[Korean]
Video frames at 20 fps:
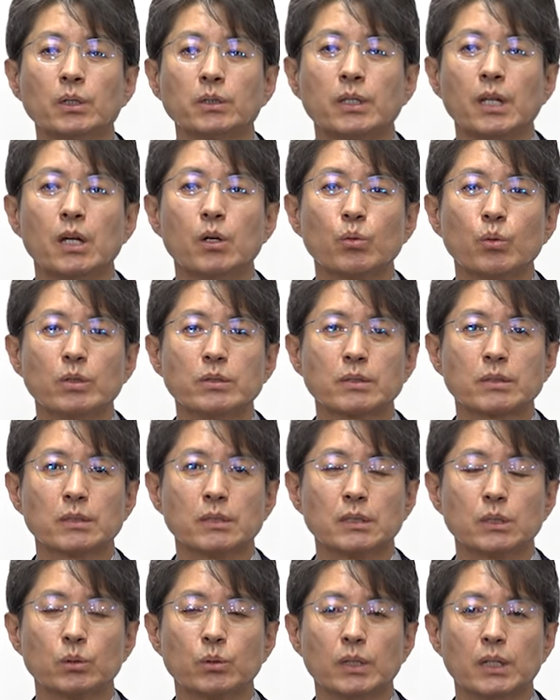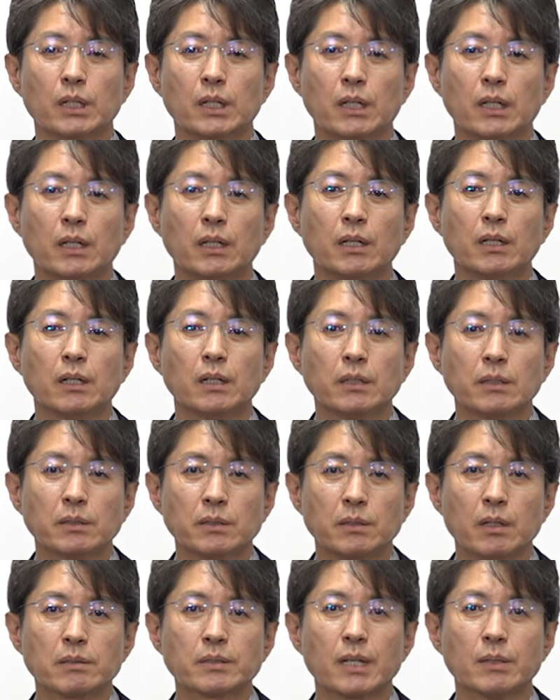대우설과
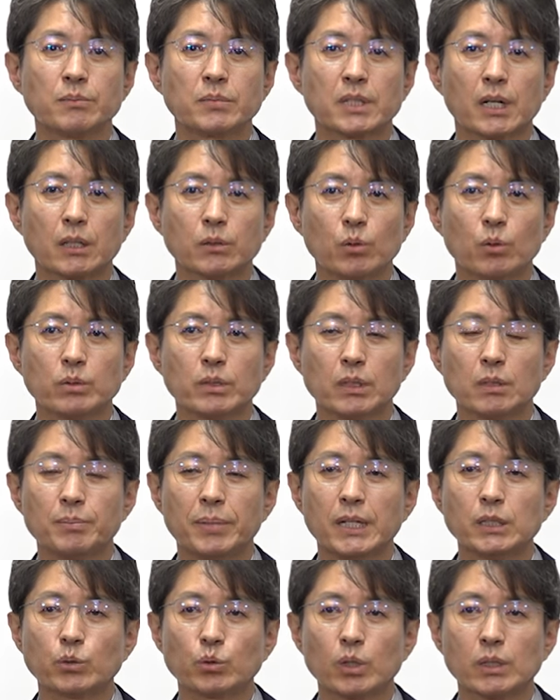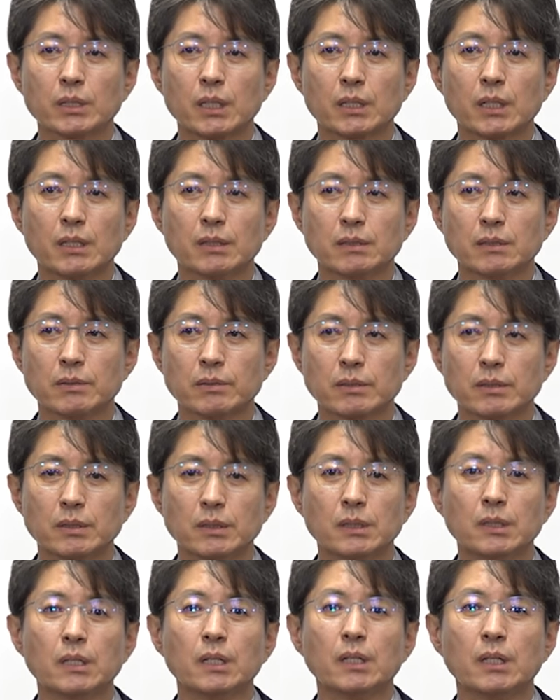지역 3사가 용역을 발주했다라는
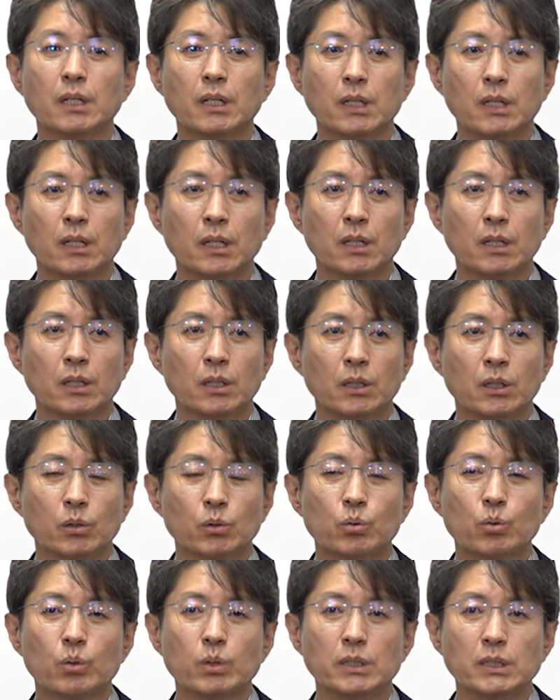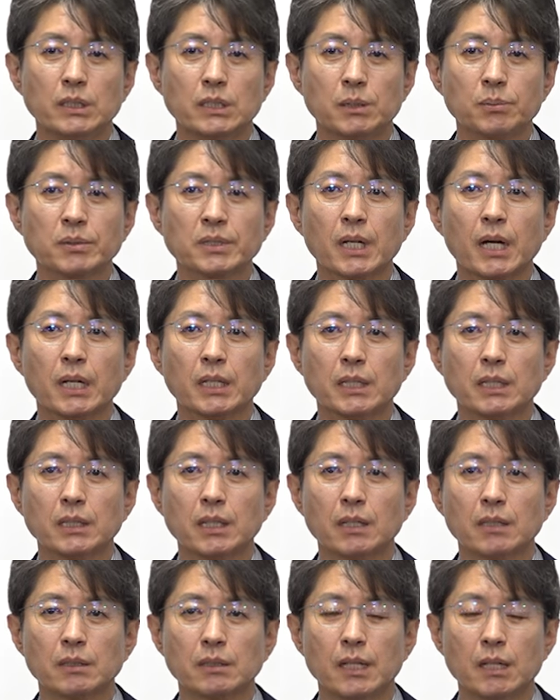것은 9월
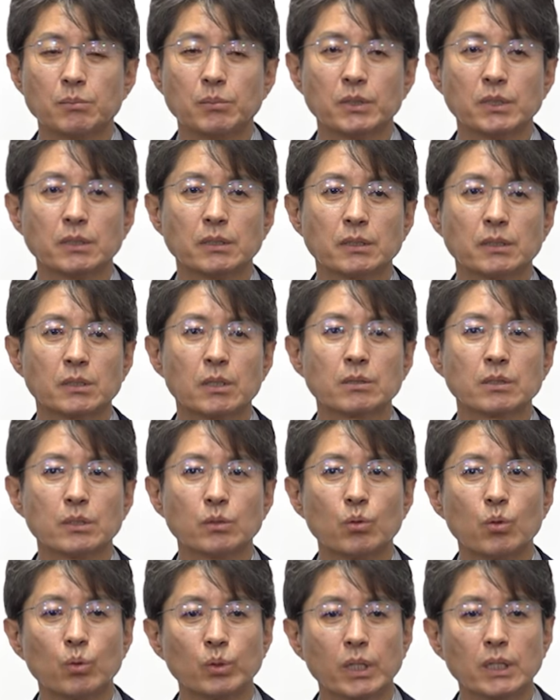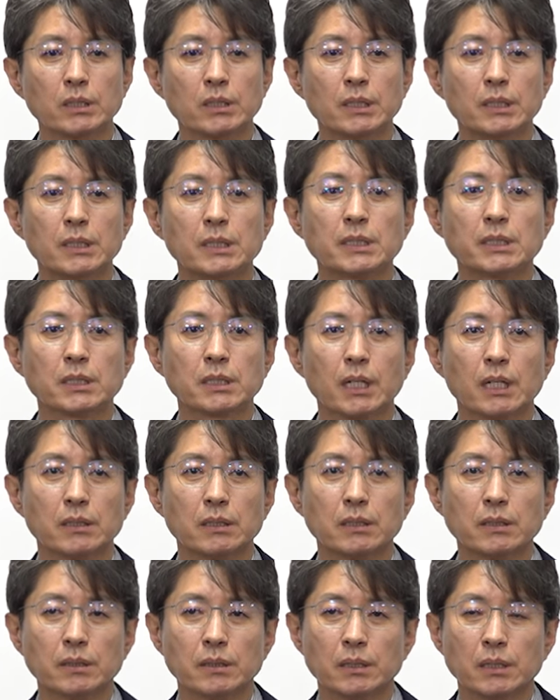24일이라는 한번 정정 공고된 그
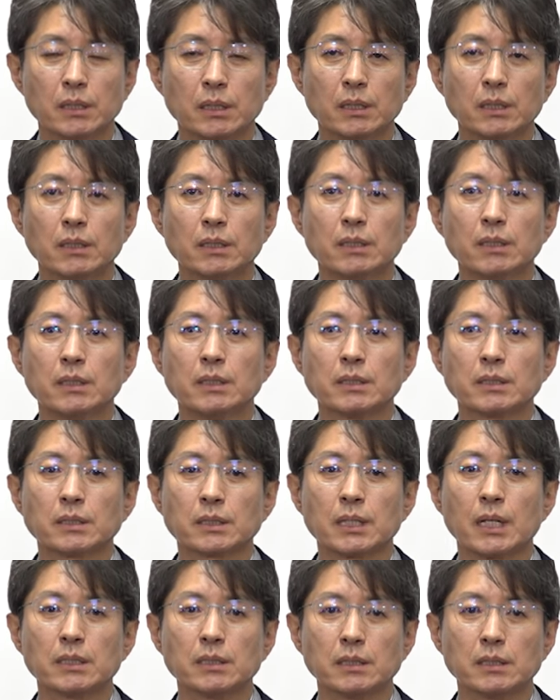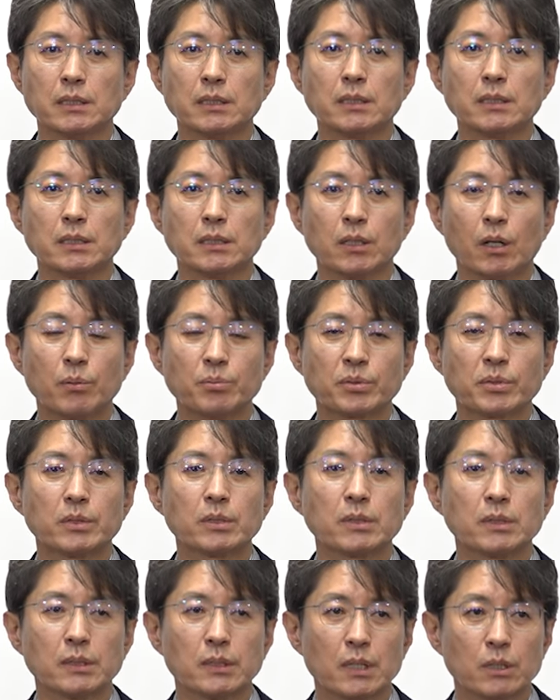일정에는 차질이
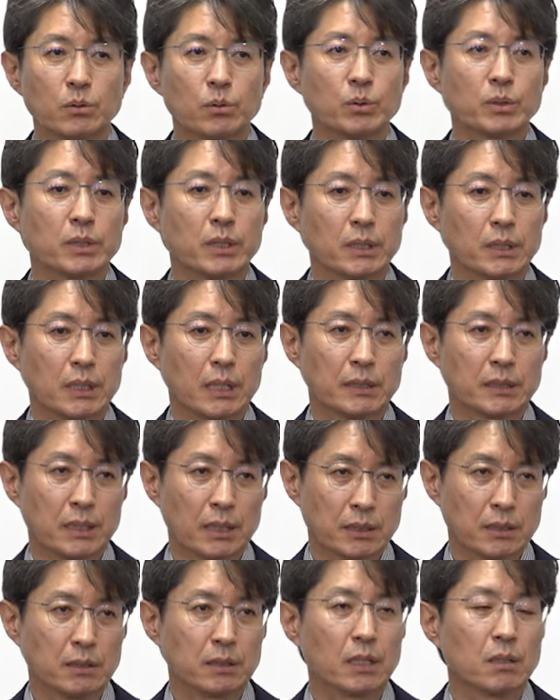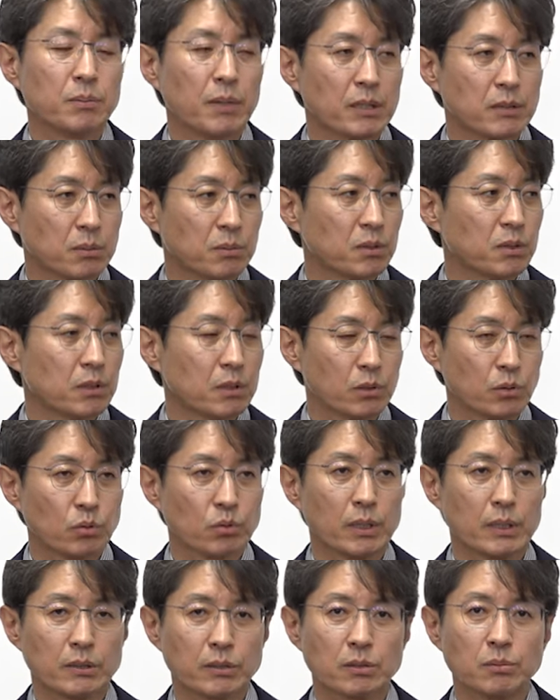없을 거라고 저희가 자신있게 말씀을 드릴
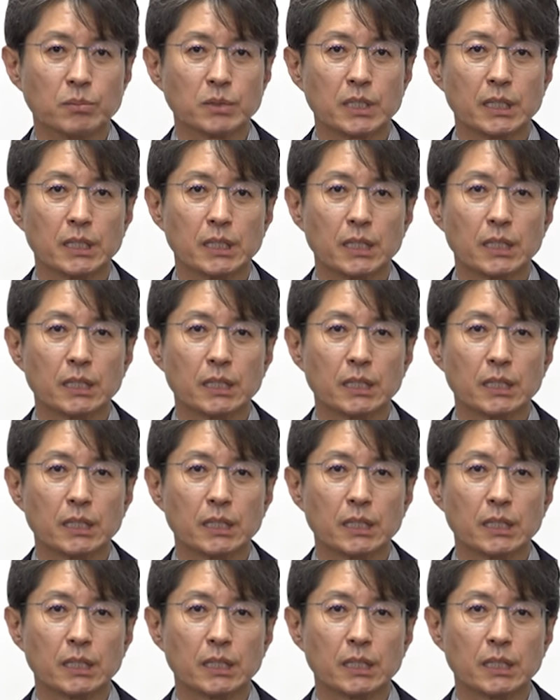수가 있습니다.